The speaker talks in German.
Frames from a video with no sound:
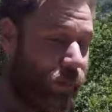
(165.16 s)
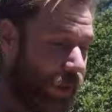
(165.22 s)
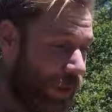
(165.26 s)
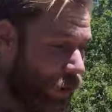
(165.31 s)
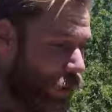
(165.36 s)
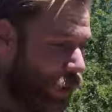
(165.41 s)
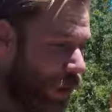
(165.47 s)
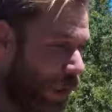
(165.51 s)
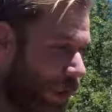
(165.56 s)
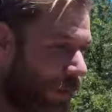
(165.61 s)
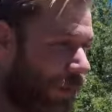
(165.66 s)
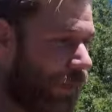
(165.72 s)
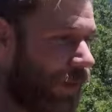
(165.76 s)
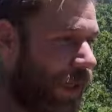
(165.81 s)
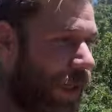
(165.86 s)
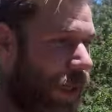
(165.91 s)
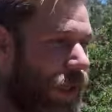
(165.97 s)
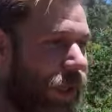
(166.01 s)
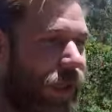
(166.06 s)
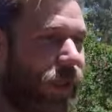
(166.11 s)
man einen schlechten
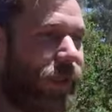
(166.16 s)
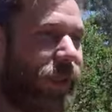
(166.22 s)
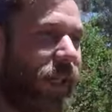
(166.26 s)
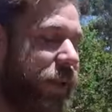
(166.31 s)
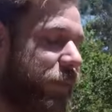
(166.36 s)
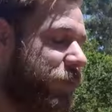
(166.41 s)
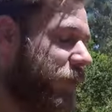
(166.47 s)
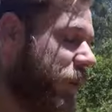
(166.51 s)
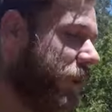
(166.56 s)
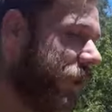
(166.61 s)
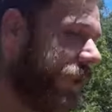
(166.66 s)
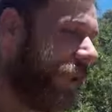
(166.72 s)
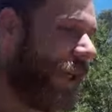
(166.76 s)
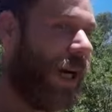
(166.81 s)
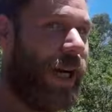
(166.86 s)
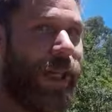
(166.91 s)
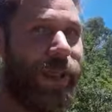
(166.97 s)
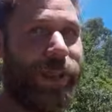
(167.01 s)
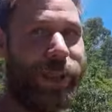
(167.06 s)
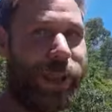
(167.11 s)
Tag hat, einfach
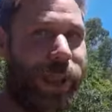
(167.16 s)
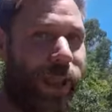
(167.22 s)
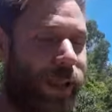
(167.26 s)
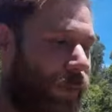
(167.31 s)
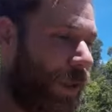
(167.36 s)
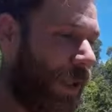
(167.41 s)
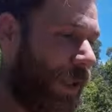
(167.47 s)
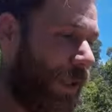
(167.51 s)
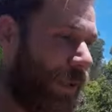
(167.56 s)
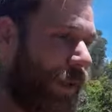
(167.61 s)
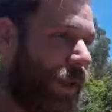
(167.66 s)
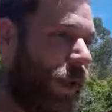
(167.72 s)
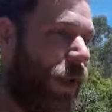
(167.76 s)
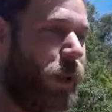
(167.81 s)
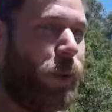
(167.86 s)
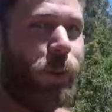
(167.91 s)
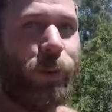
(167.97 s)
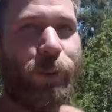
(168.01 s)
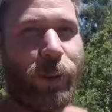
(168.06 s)
gar nicht arbeiten. Und